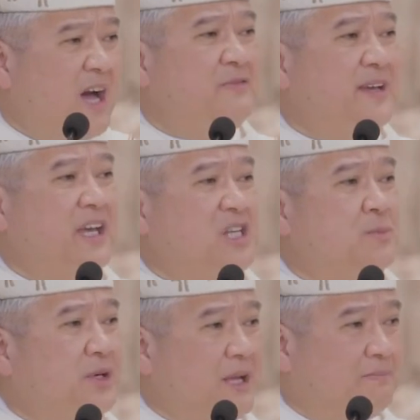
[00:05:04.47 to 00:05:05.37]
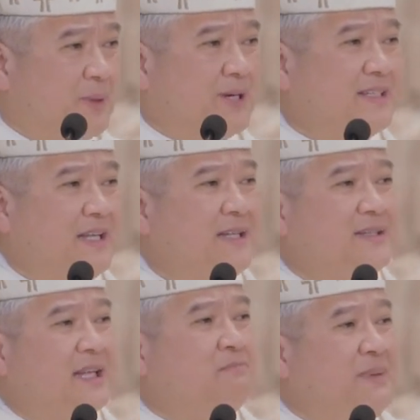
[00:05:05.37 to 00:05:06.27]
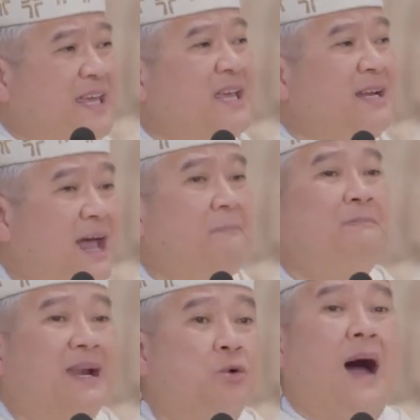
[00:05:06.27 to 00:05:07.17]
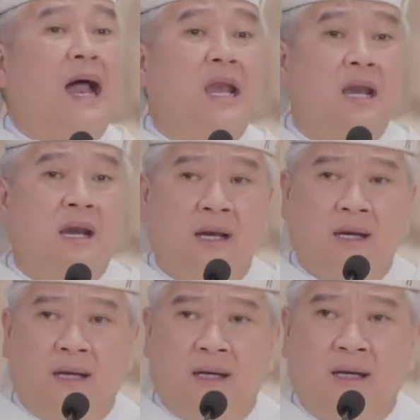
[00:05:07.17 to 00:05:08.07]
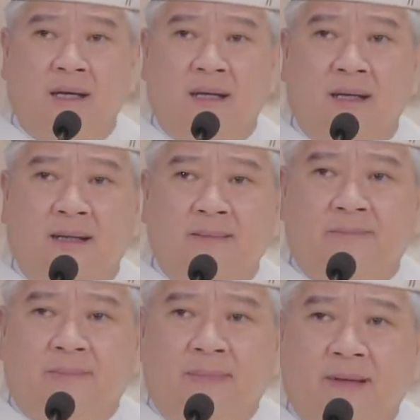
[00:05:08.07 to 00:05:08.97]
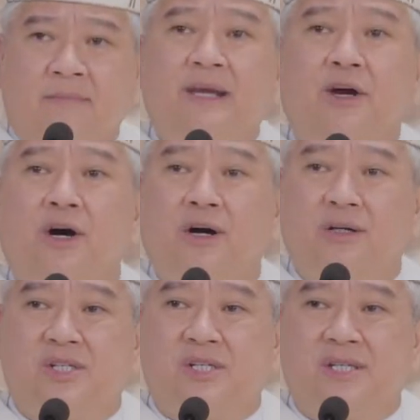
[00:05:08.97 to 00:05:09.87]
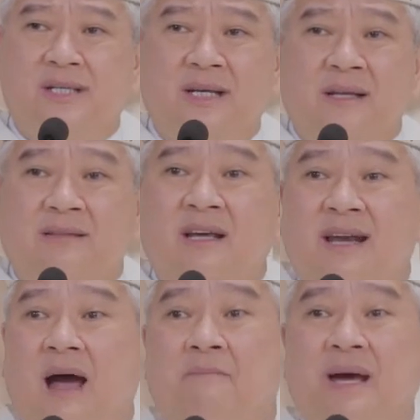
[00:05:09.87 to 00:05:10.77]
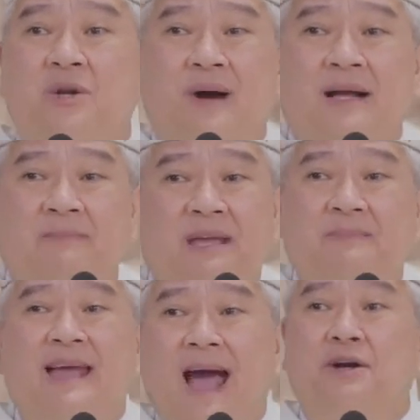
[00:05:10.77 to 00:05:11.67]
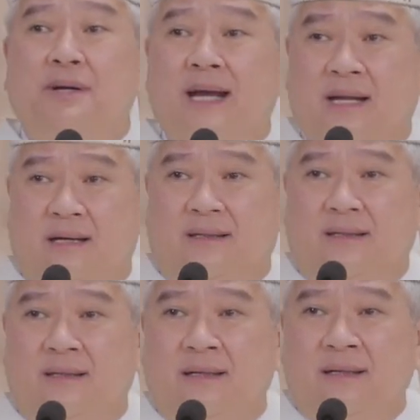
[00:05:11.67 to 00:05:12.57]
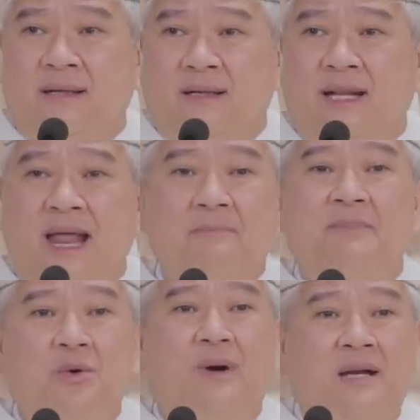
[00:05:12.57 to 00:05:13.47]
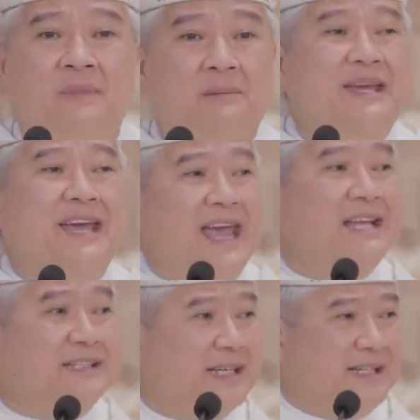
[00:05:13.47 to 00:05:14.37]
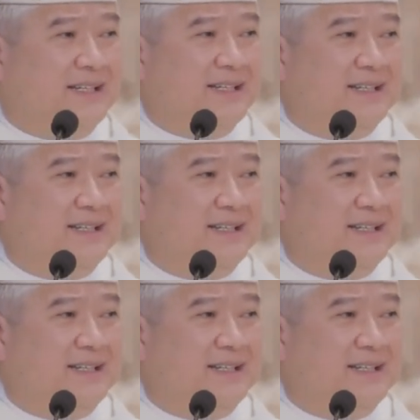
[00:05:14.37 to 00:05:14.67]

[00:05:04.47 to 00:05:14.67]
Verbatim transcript: loving is more important than being number one. Because the number one may be arrogant. The number one may be hated.